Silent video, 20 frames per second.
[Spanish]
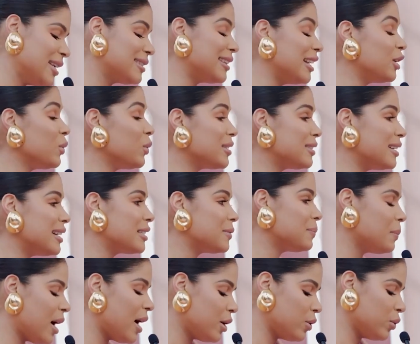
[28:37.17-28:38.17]
Y está en
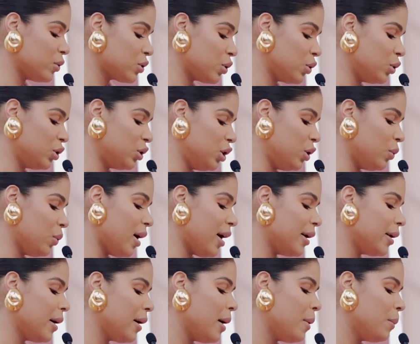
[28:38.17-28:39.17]
nuestras manos
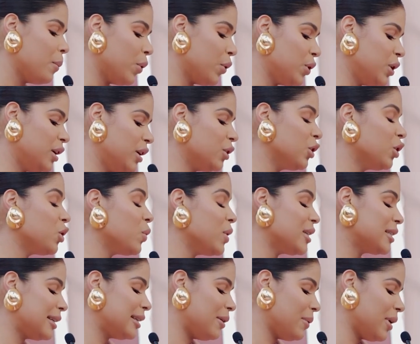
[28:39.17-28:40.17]
continuar poniendo
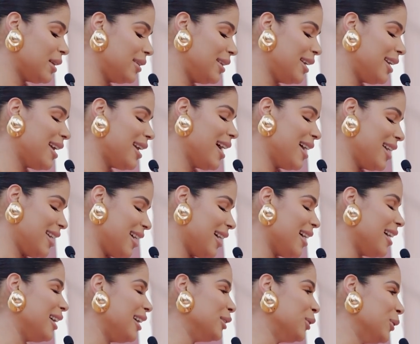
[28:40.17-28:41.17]
nuestra bandera
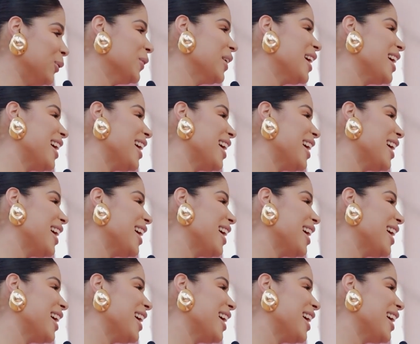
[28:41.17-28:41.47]
en alto.